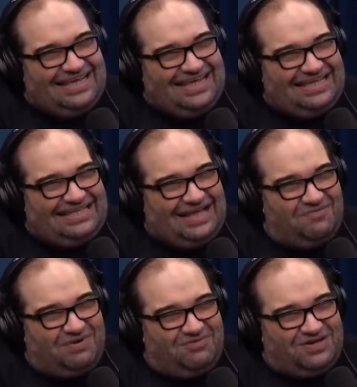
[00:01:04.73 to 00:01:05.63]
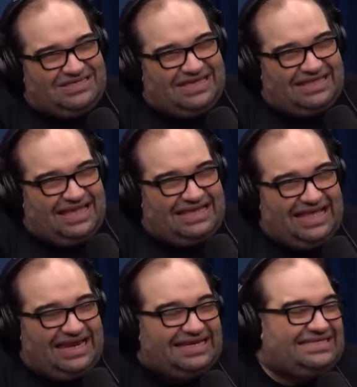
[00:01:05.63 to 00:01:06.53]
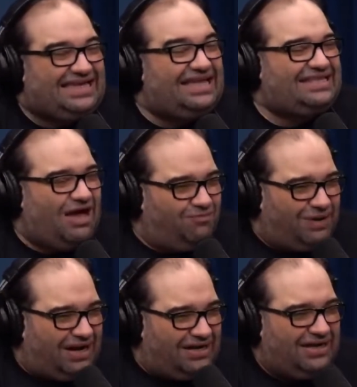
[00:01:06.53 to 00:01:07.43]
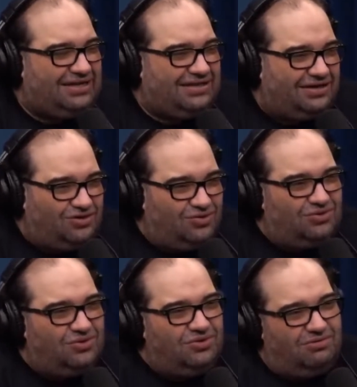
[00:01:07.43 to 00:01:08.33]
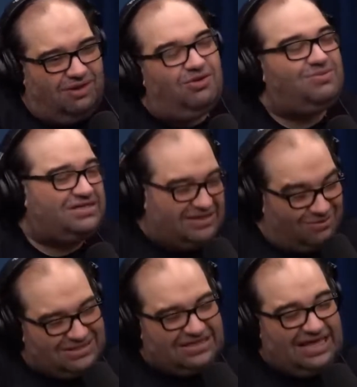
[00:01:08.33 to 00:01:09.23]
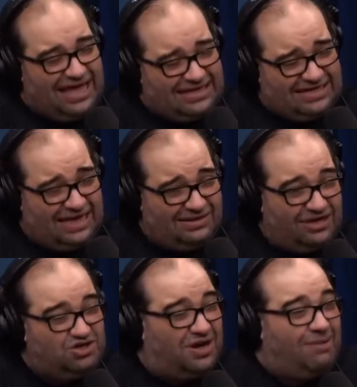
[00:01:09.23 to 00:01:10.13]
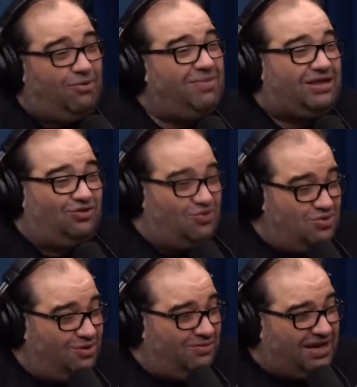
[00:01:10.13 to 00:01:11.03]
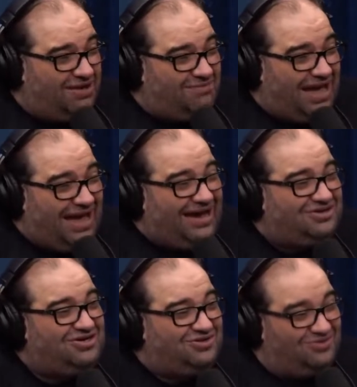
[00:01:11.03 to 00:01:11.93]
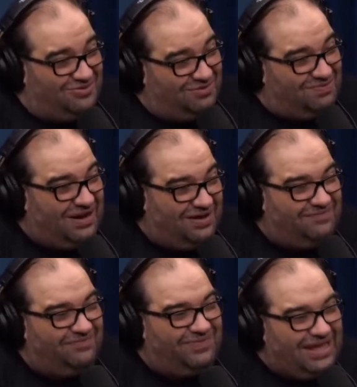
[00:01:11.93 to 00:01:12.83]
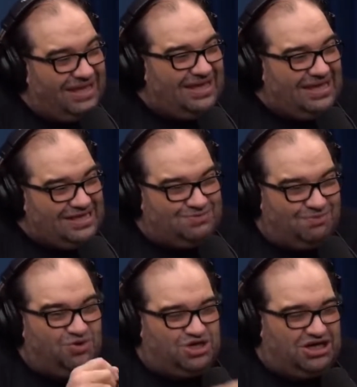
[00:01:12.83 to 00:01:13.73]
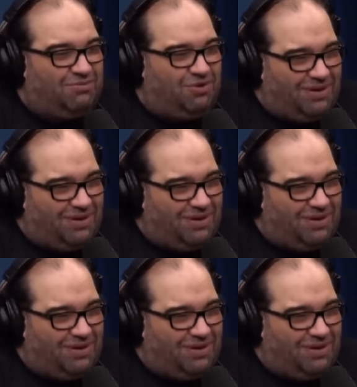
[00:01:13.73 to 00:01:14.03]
Então, para você tem, teria que esquentar o planeta e tudo. O Elon Musk tem umas ideias lá, até de jogar bomba atômica em Marte e tudo, para explodir pra a, bomba...